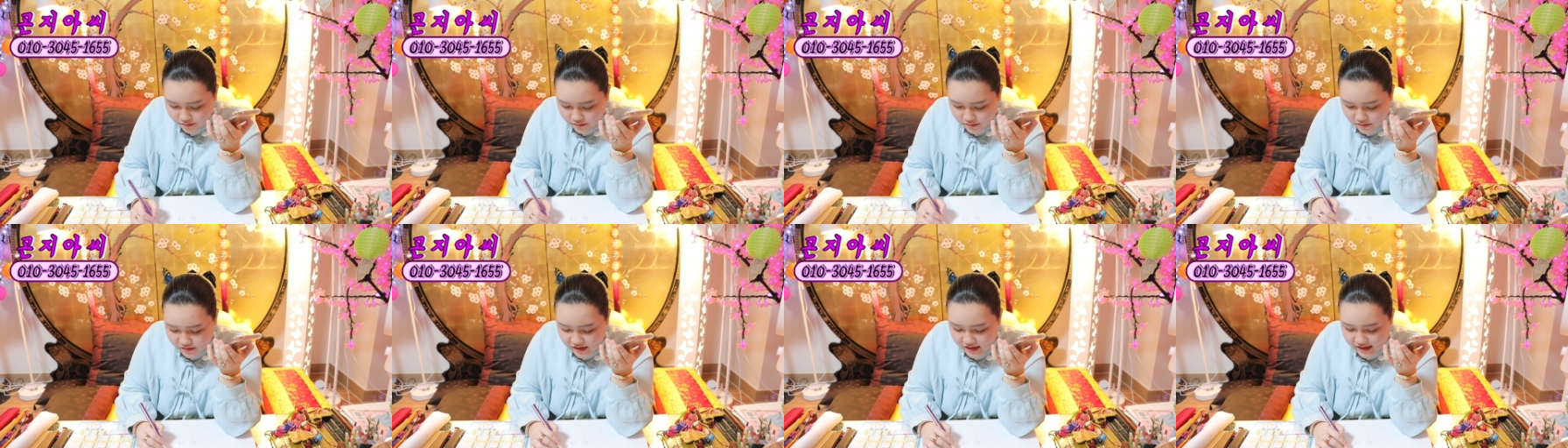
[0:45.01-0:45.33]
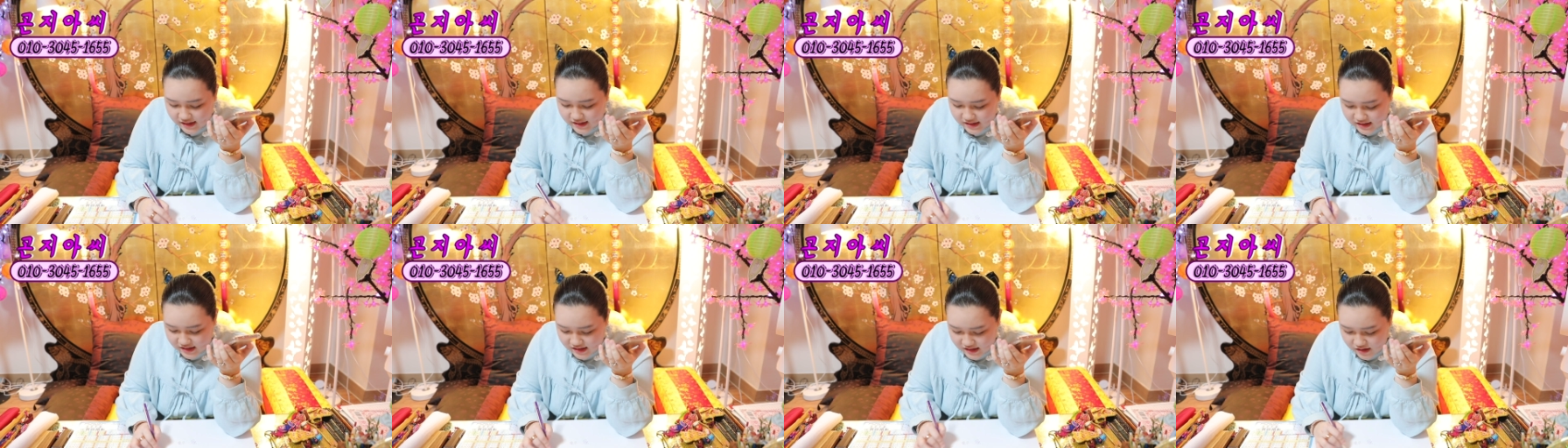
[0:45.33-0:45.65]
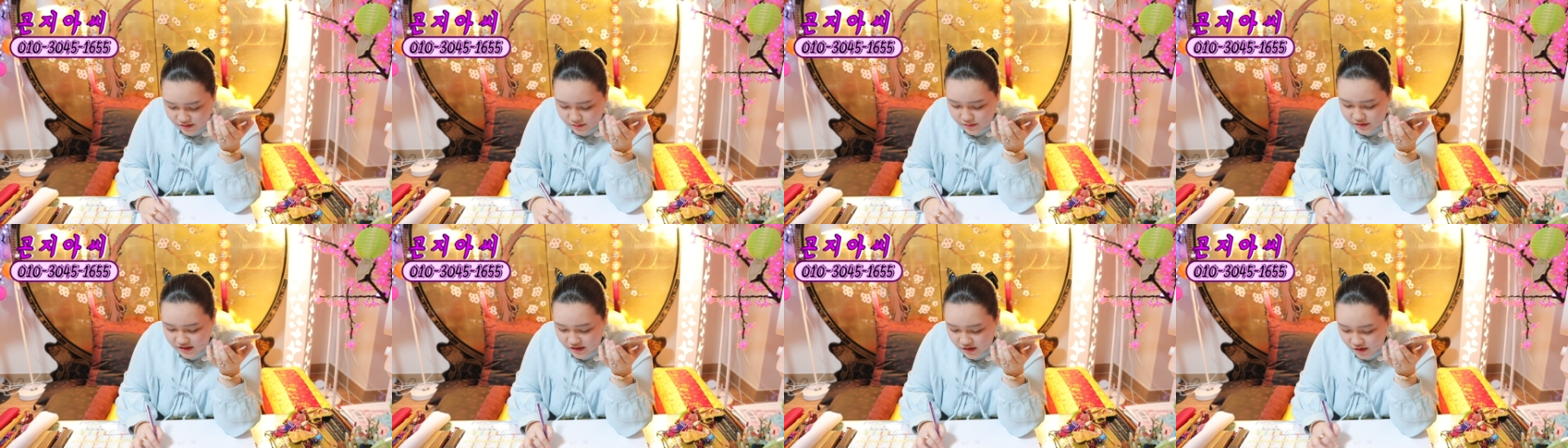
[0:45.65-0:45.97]
하고 있어요.
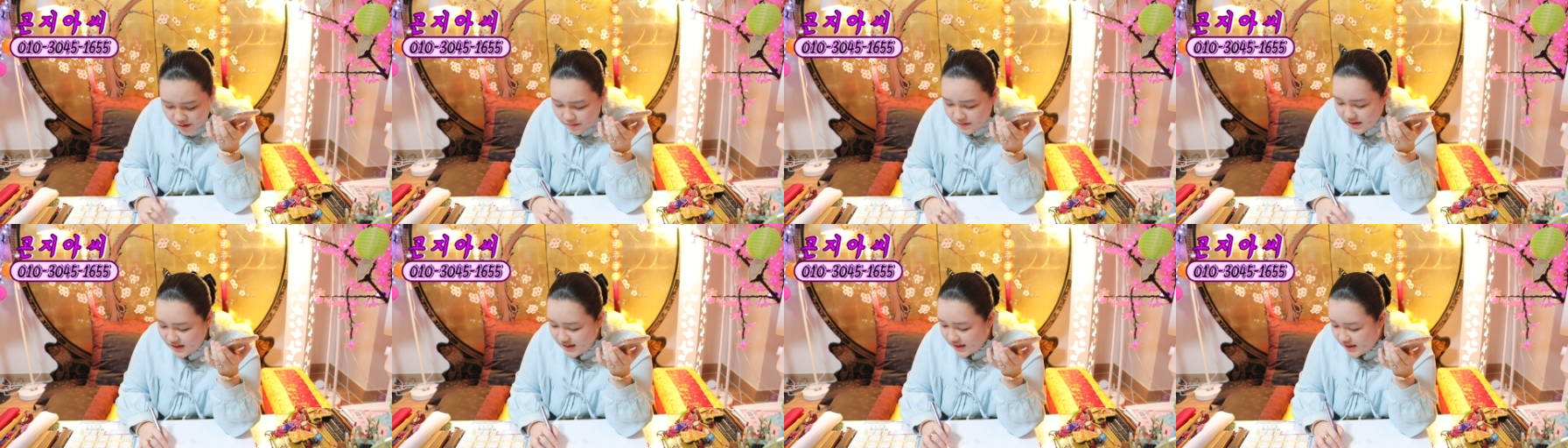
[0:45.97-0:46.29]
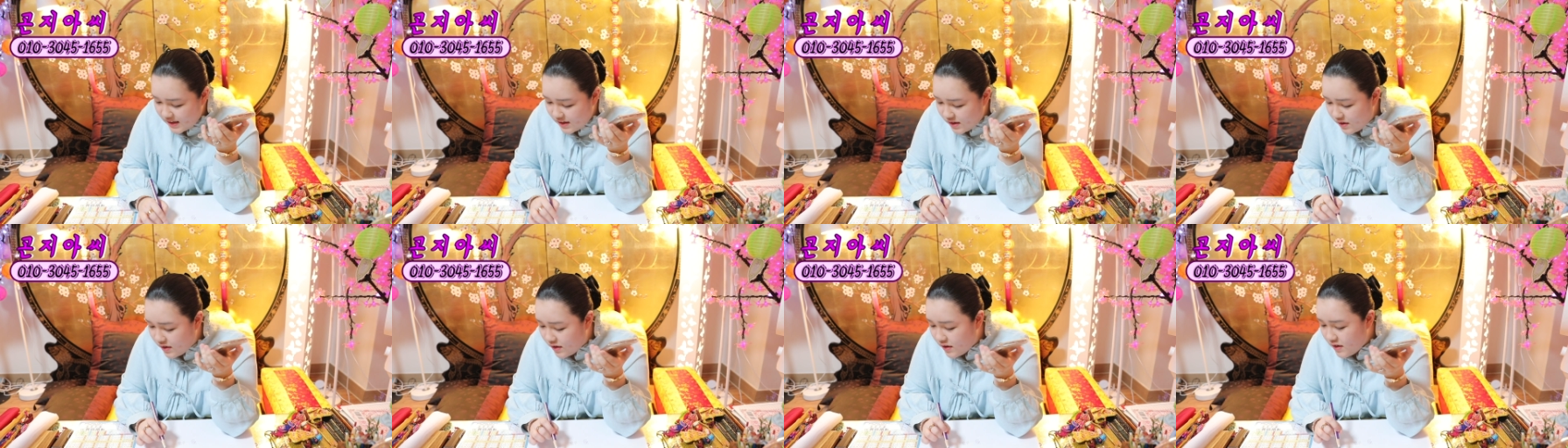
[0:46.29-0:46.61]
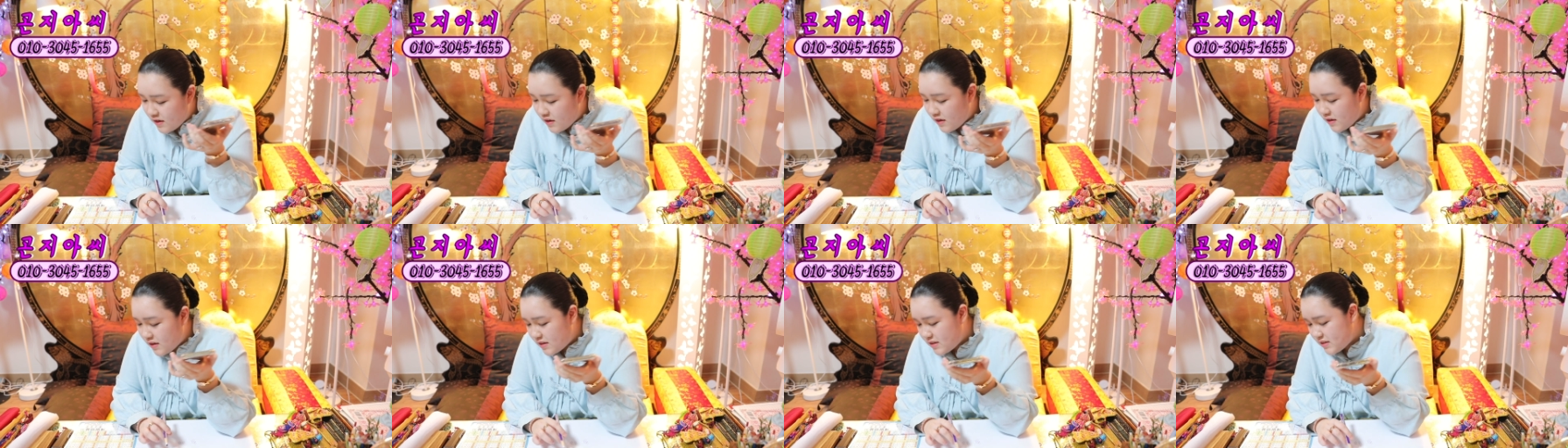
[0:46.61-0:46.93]
지금은 이것만 해요.
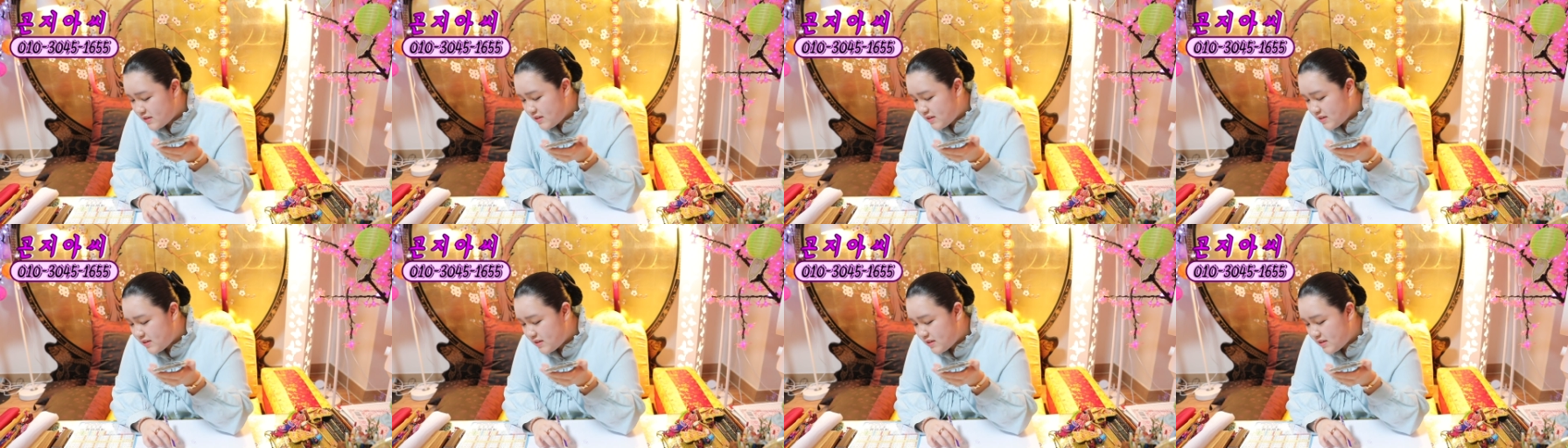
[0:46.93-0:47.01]
예.